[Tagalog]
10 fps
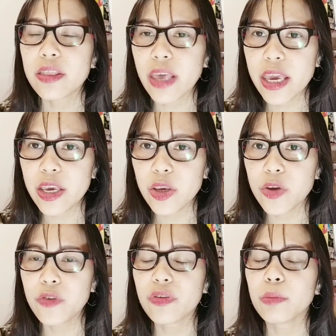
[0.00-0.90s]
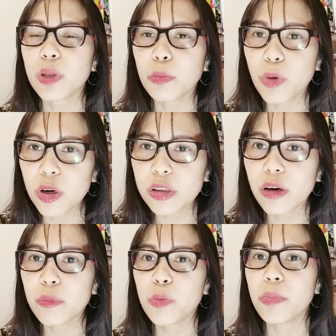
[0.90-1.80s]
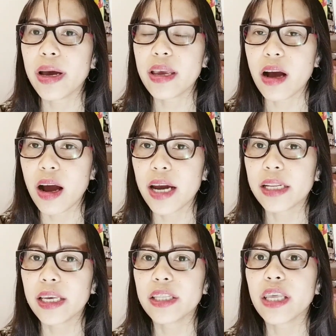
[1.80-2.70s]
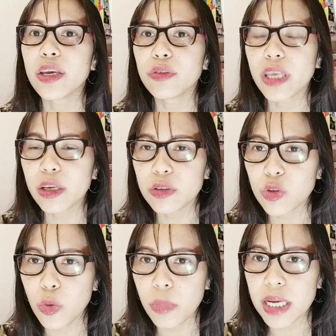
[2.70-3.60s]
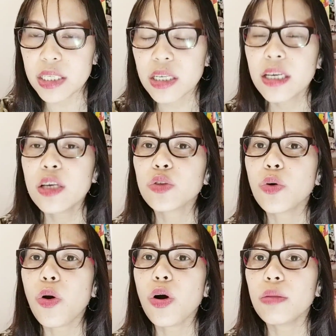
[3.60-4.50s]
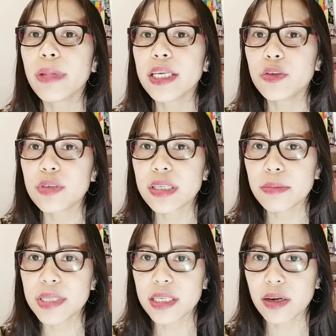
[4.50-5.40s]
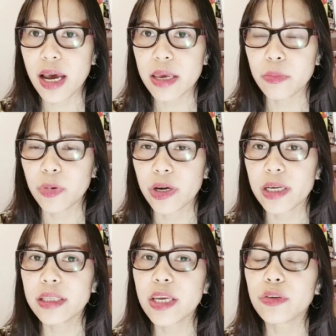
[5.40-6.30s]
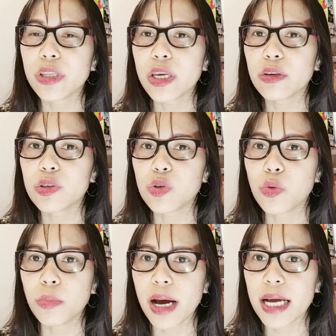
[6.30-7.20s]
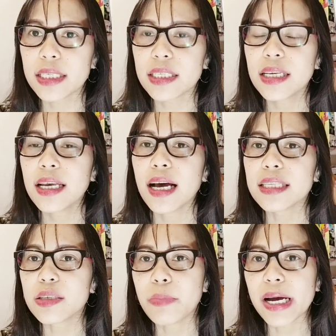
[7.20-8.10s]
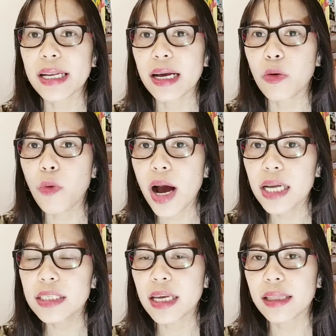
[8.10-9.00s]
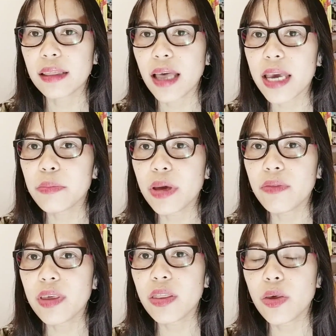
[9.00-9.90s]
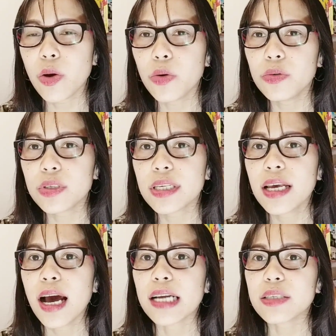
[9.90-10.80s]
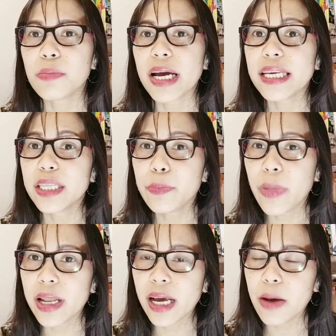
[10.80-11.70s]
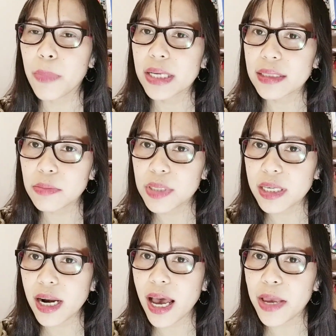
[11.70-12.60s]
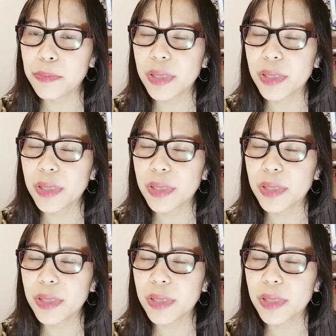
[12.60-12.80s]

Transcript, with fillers: thank you from the bottom of my heart. Ayan, thank you, thank you so much to all my new subscriber. Thank you, thank you so much. At sa mga nag-watch and like my videos, at sa mga hindi pa nakapag-subscribe,